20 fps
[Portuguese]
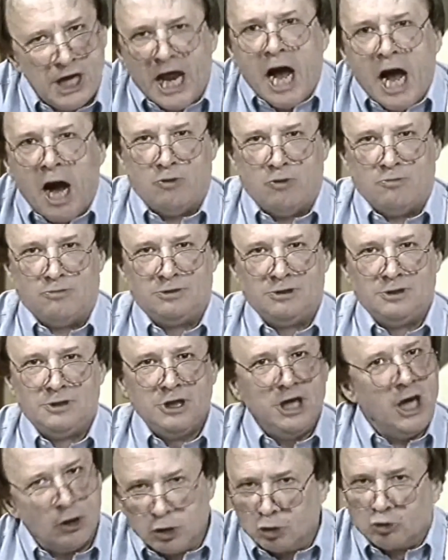
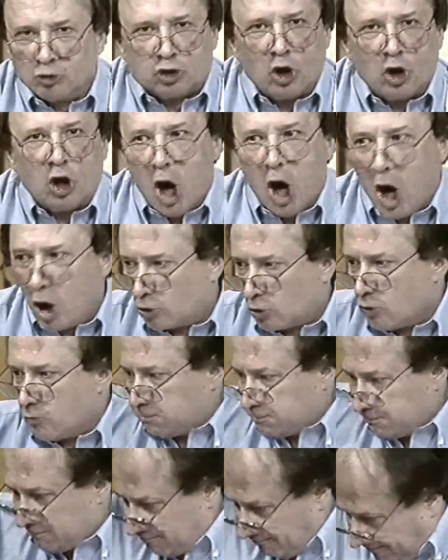Não! Eu não tô
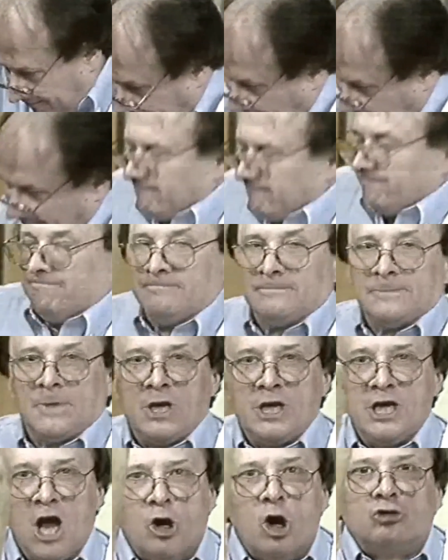louco!
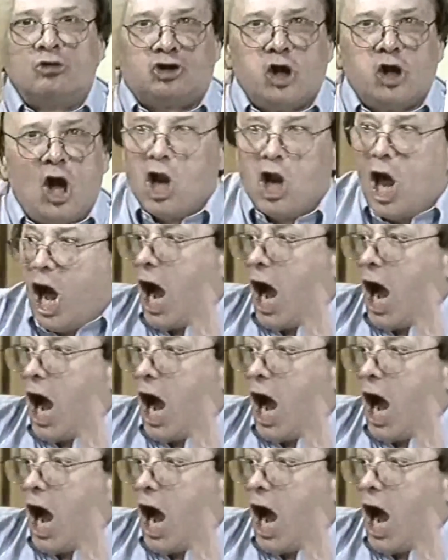Eu não tô